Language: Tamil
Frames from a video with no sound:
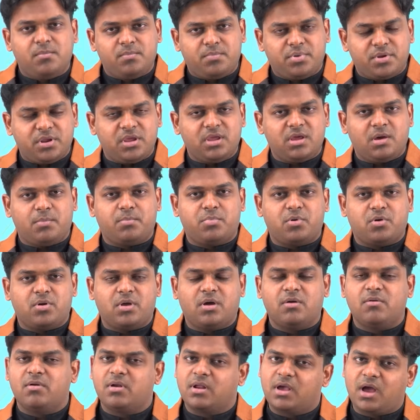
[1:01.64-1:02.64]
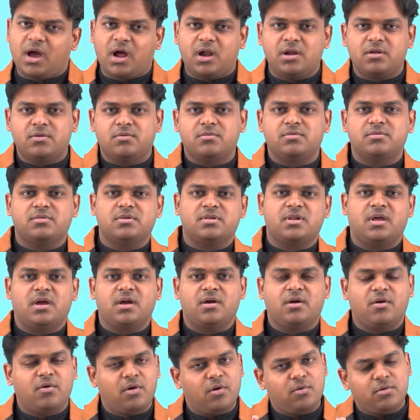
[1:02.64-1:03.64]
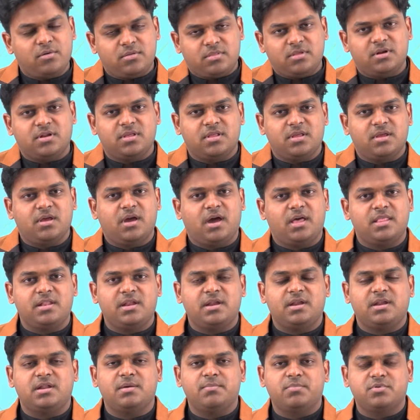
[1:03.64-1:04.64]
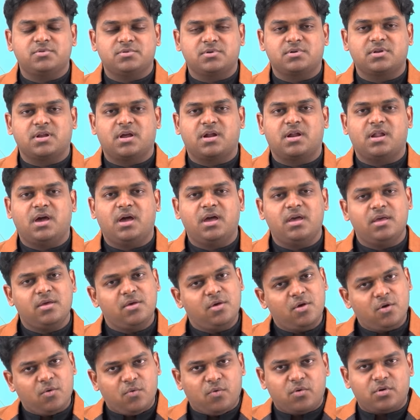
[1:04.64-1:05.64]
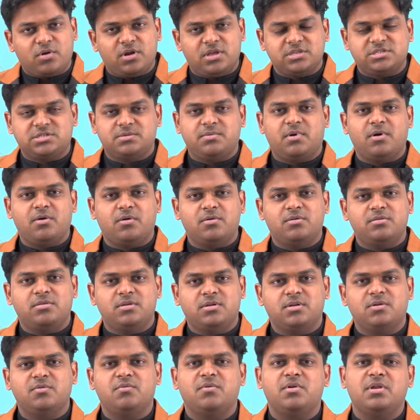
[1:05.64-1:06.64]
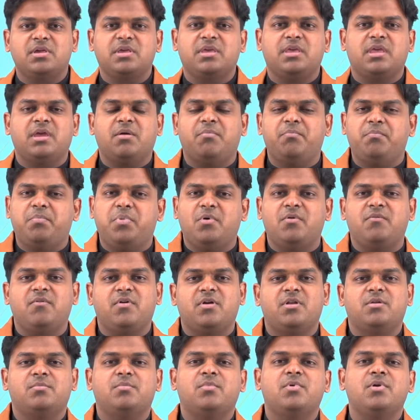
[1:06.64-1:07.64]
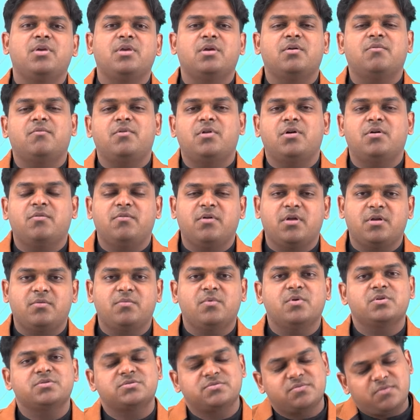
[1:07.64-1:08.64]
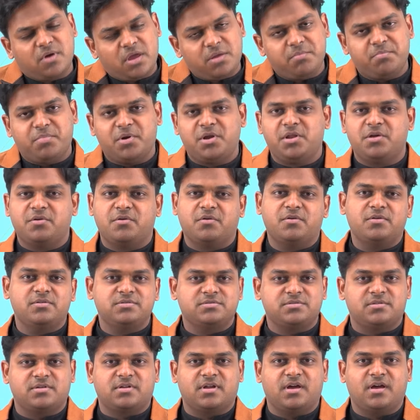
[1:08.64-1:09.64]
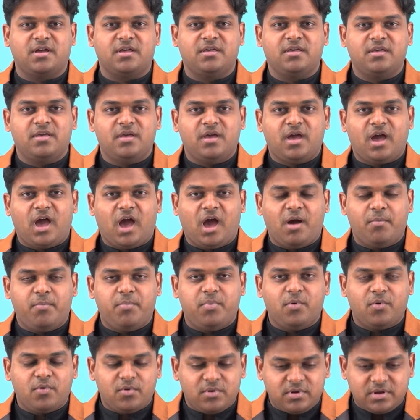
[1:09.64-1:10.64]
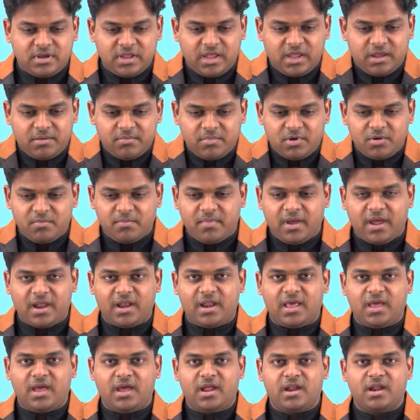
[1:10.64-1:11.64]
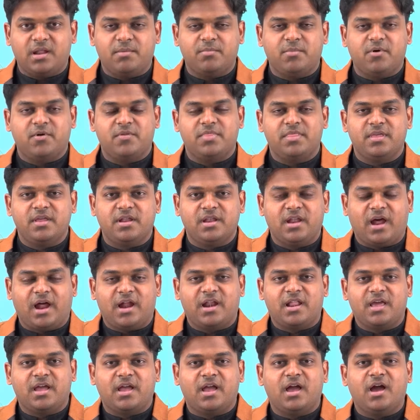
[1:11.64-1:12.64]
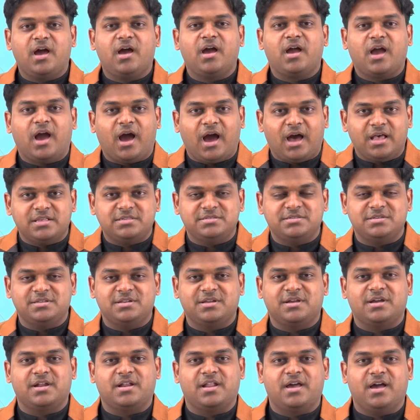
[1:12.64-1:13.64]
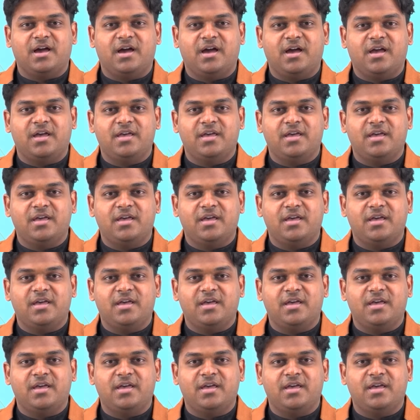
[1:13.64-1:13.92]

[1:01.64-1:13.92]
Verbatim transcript: ப்ரீ அப்போட அவங்களுக்கு கார்டு கொடுத்துட்றாங்க கொடுத்துட்டு அதில் என்ன சொல்கிறாங்கன்னா ஒரு லட்ச ரூபா கொடுத்துட்டு உங்களுக்கு எப்போ வேணுமோ எவ்வளோ வேணுமோ ஸ்வைப் பண்ணிக்கோங்கன்னு சொல்கிறாங்க அப்போது டேபிள் மேலே நம்ம வந்து அழகாக காசு இருக்குன்னா